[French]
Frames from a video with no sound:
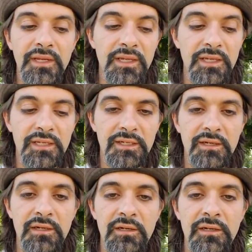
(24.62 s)
Et
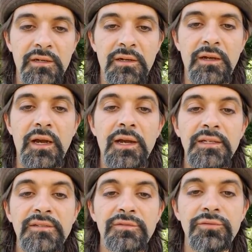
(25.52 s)
euh, à
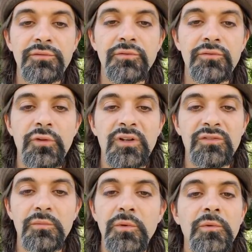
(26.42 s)
l'issue de ce
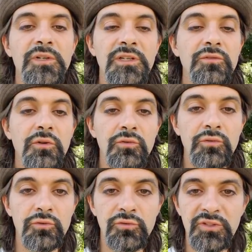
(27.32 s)
rassemblement qui dure
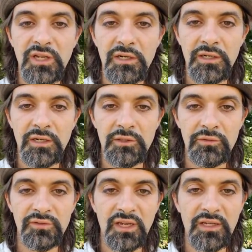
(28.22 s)
donc jusqu'à
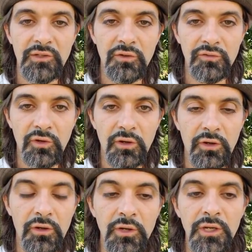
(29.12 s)
jusqu'à
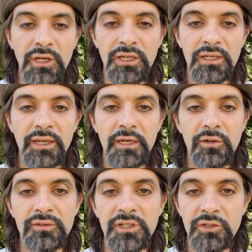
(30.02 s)
14h, il y a un
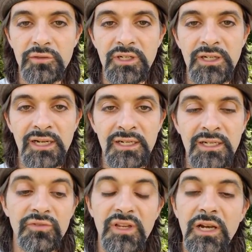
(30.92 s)
cortège de
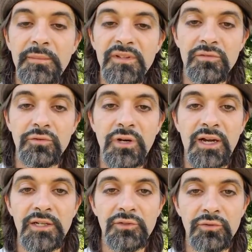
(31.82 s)
déclarés jusqu'à la maison de la
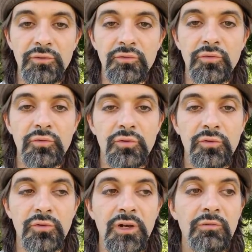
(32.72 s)
radio, donc
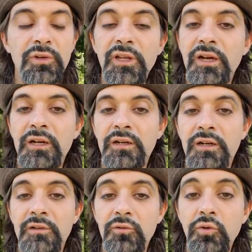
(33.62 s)
là où il y a
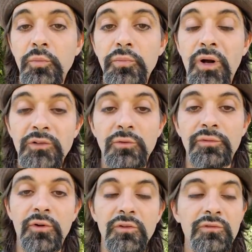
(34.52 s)
le groupe Radio
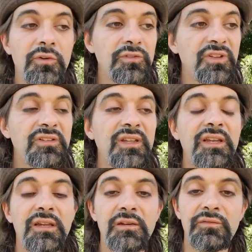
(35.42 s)
France, France
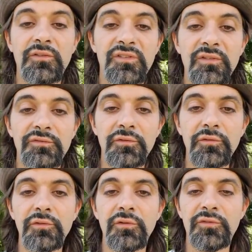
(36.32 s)
Inter, France
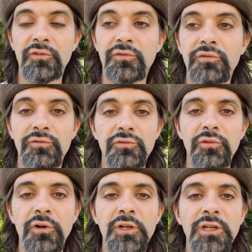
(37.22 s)
Info, France
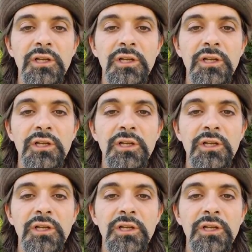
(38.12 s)
Culture